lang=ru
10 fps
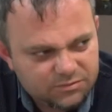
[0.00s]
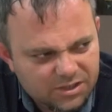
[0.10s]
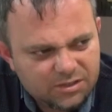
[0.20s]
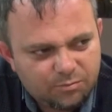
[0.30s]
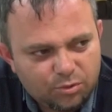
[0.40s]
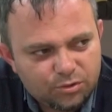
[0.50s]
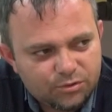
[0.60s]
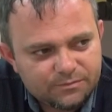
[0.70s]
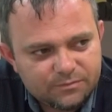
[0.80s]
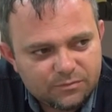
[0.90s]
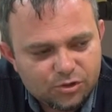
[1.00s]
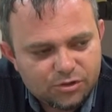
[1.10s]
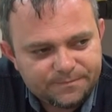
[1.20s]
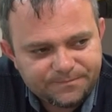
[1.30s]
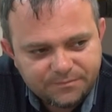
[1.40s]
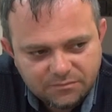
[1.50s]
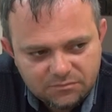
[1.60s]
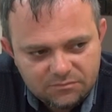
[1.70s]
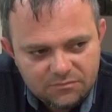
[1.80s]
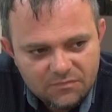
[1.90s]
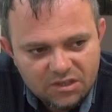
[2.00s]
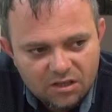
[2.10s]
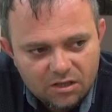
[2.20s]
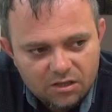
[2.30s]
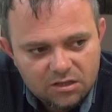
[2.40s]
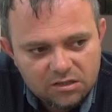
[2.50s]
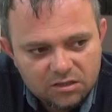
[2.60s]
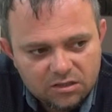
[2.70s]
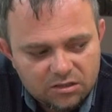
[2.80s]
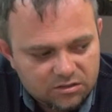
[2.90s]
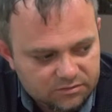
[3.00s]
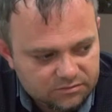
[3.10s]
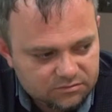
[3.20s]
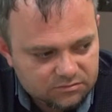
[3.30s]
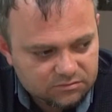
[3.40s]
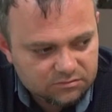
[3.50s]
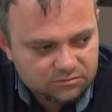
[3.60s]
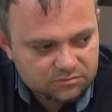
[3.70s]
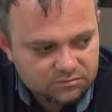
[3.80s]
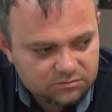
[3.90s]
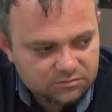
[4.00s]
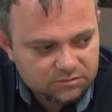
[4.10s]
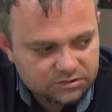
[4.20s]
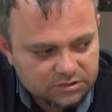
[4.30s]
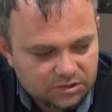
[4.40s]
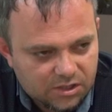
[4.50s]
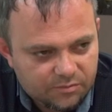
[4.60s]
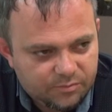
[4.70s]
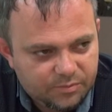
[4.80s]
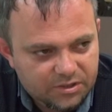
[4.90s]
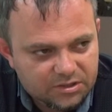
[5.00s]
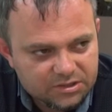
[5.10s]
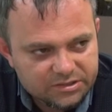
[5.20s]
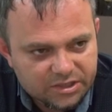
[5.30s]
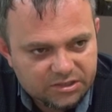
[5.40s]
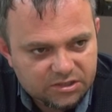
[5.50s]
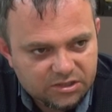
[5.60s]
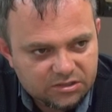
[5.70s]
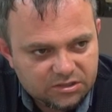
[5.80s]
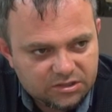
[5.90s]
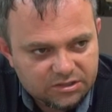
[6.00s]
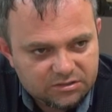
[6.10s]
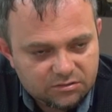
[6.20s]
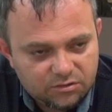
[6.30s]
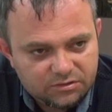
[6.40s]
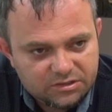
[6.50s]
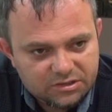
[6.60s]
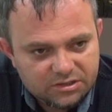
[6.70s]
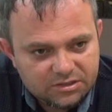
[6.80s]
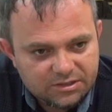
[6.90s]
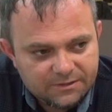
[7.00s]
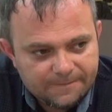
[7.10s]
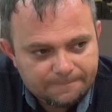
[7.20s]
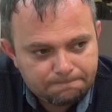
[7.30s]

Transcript: я дополню, угу. можно? А, обидно, знаете, иногда становится, когда